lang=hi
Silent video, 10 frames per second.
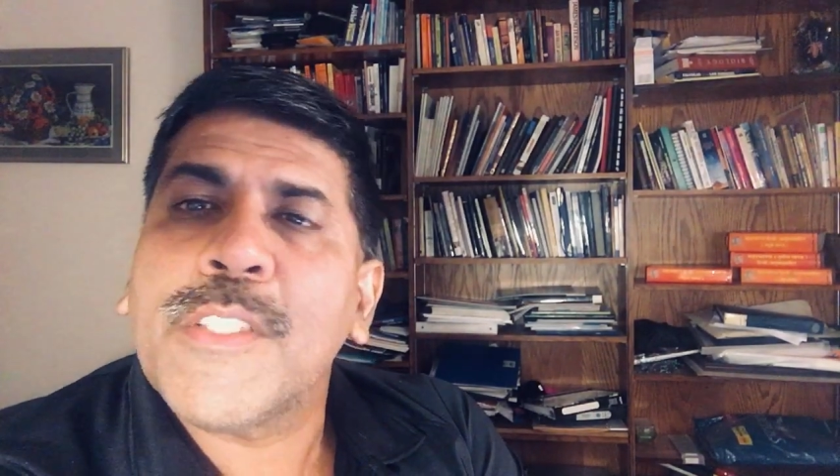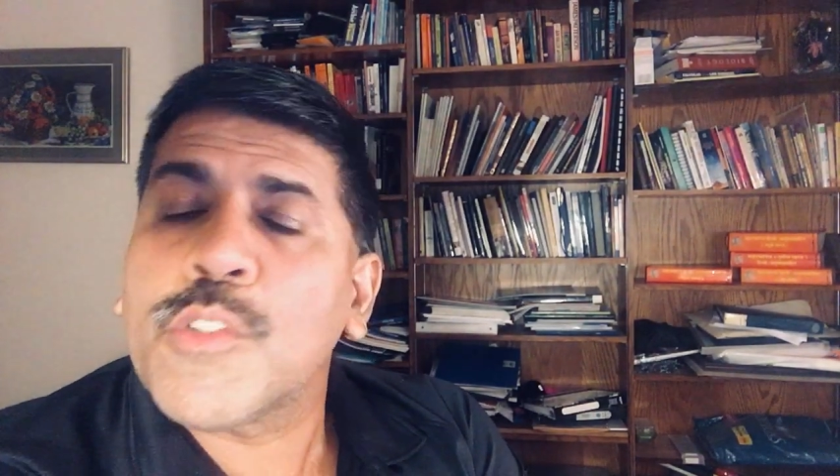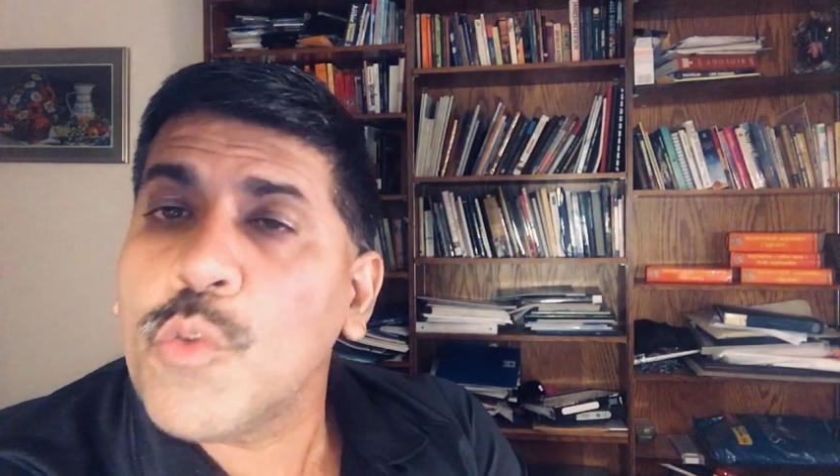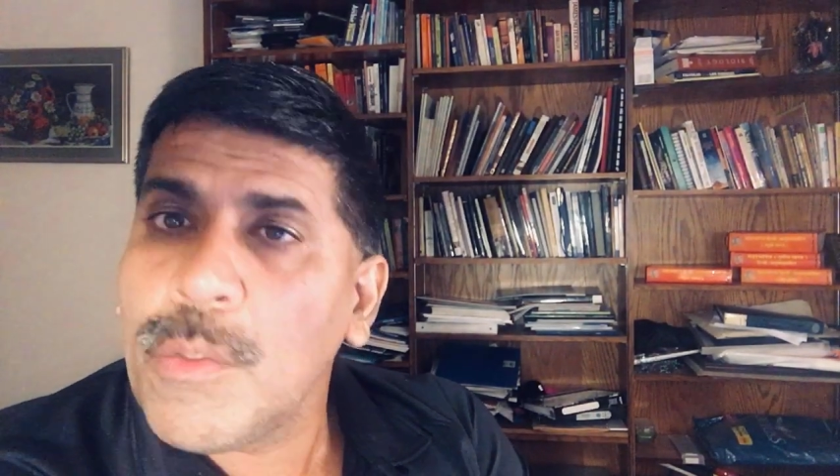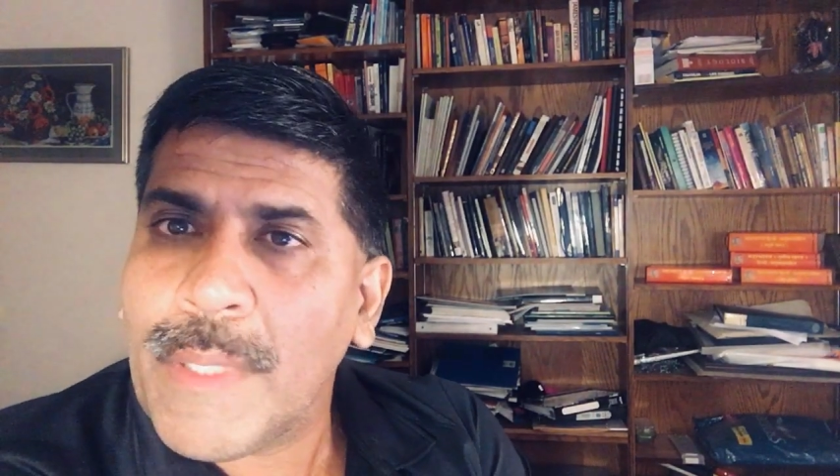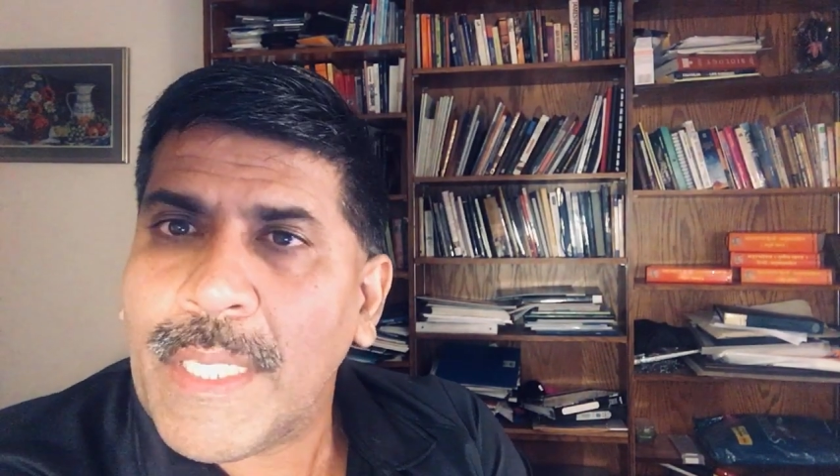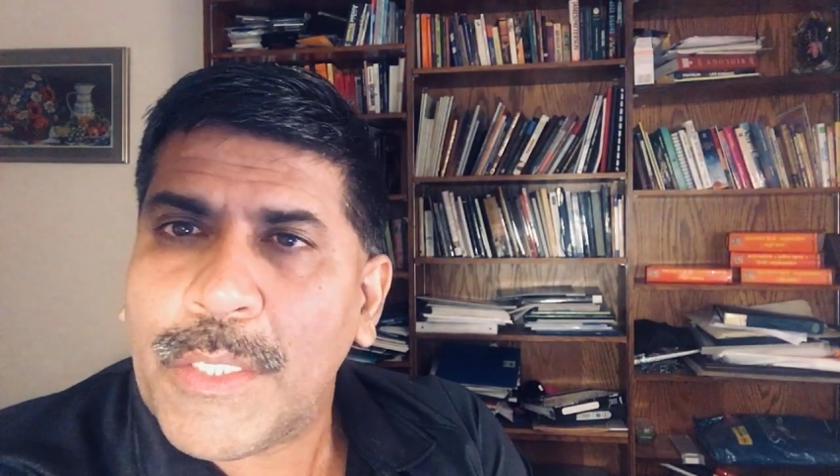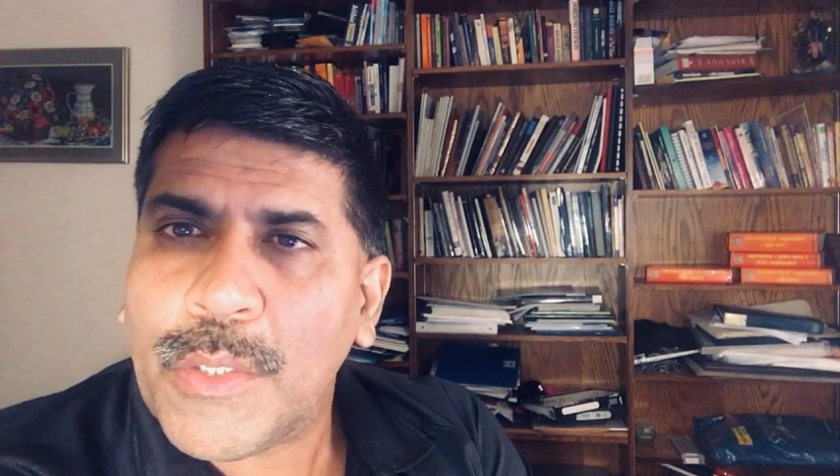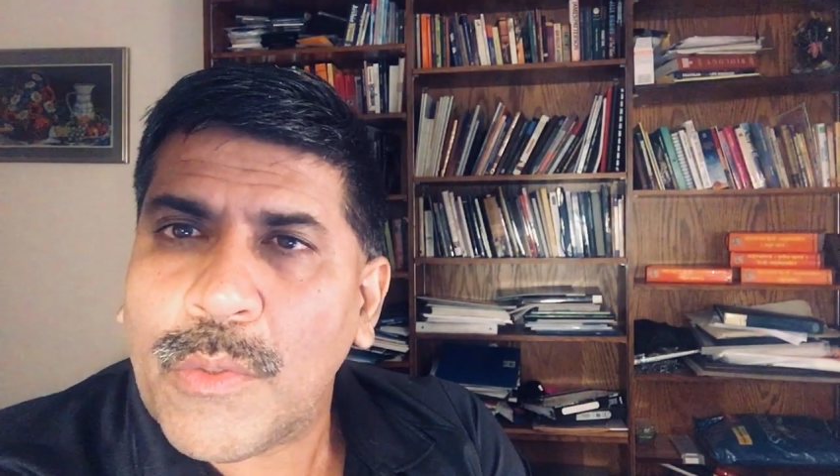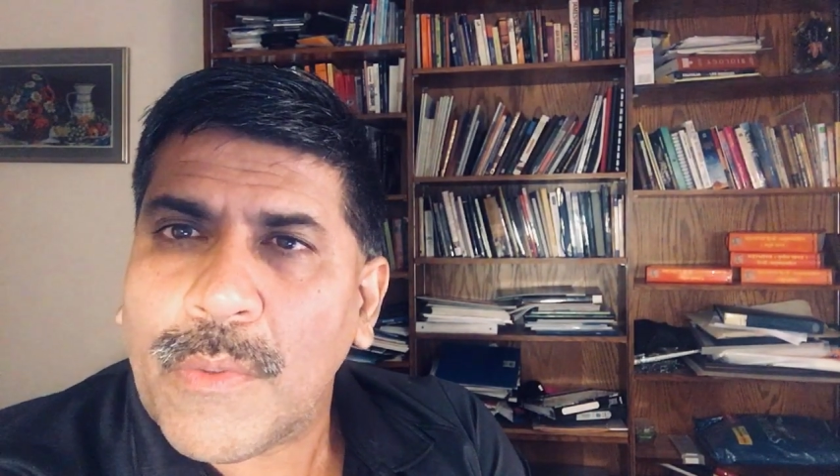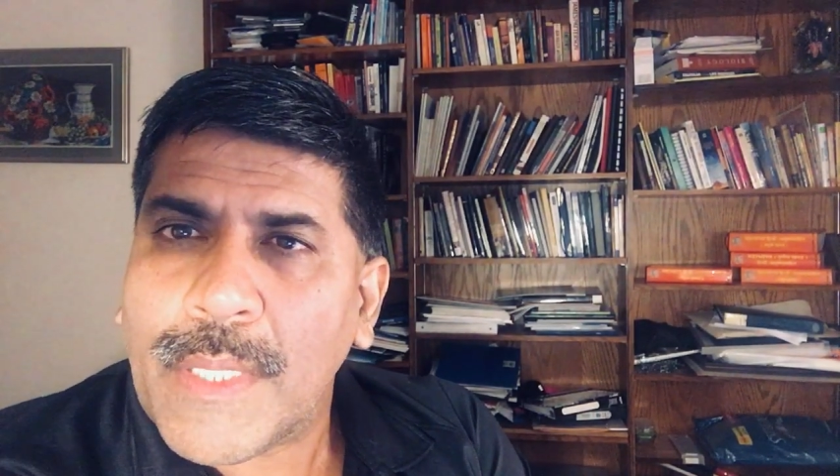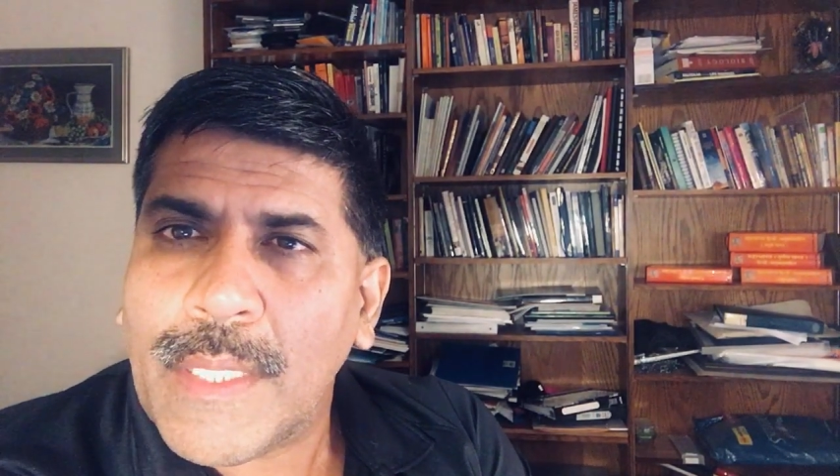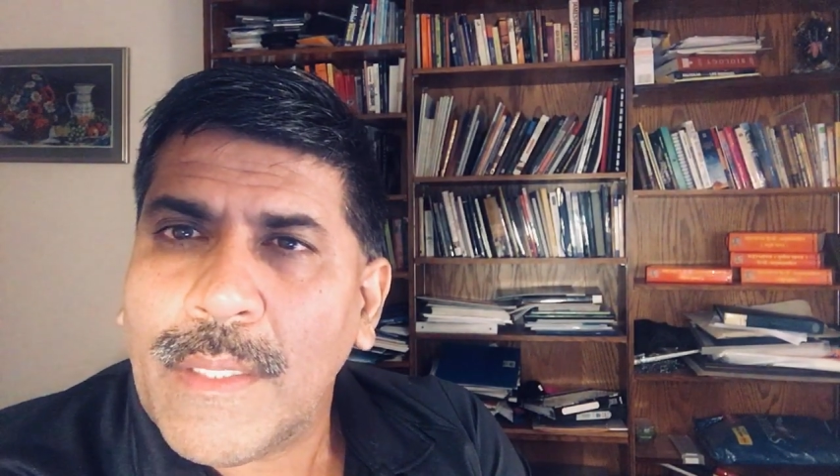स्कूल बनने शुरू हुए